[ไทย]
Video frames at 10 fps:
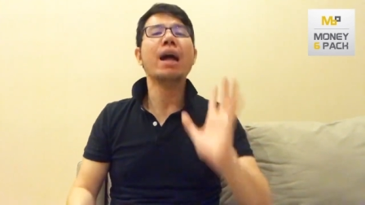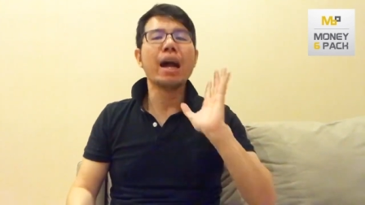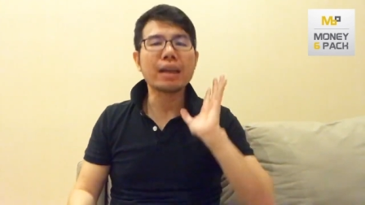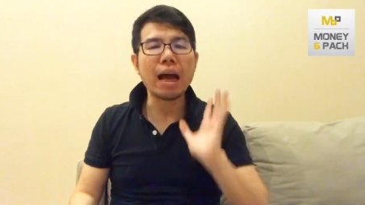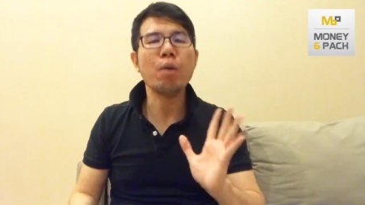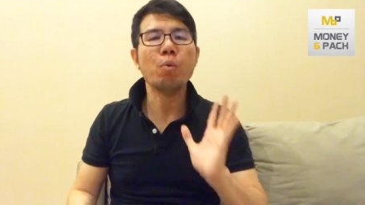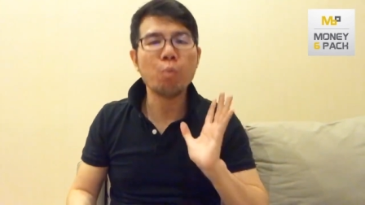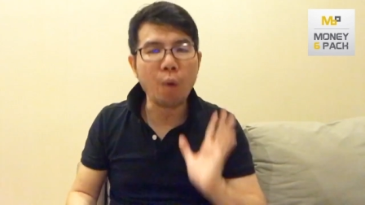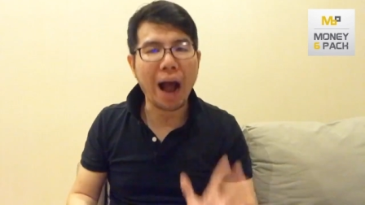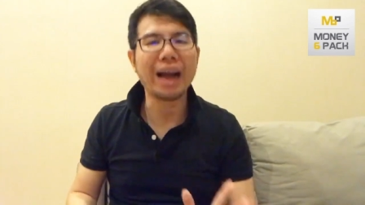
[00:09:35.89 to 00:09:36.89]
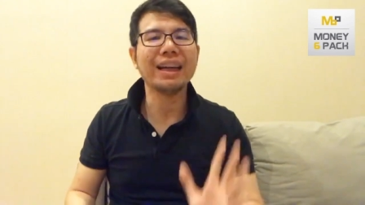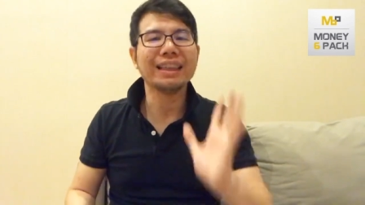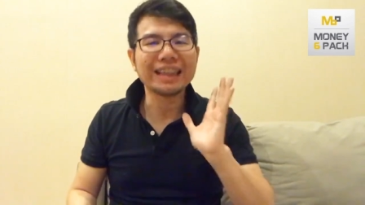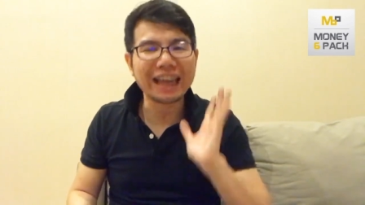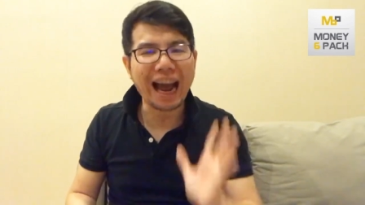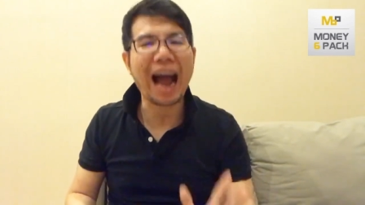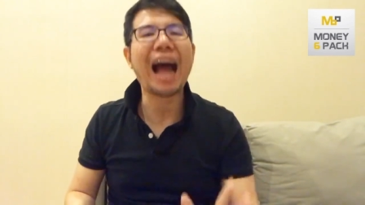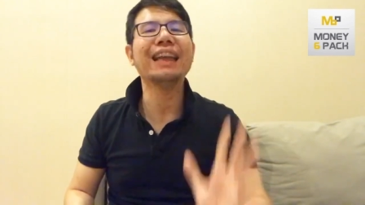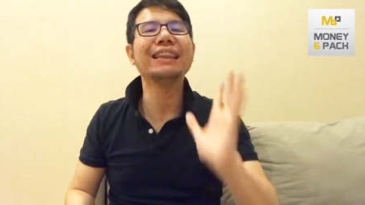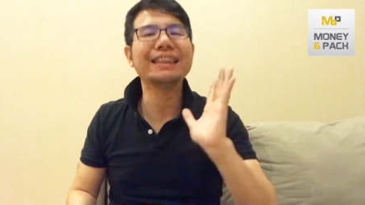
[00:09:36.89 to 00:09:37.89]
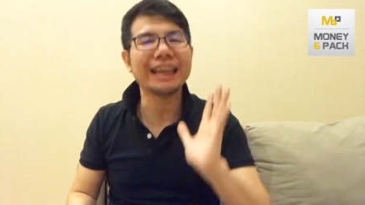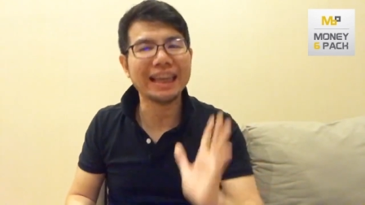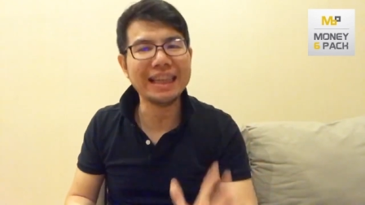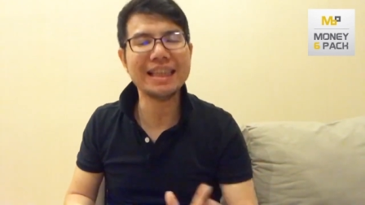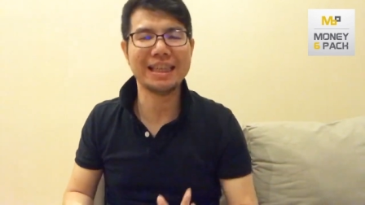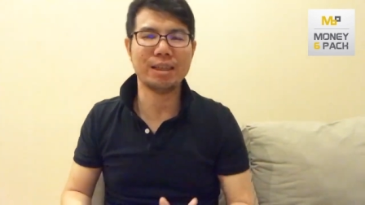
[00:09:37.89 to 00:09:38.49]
ระวังการใช้เงิน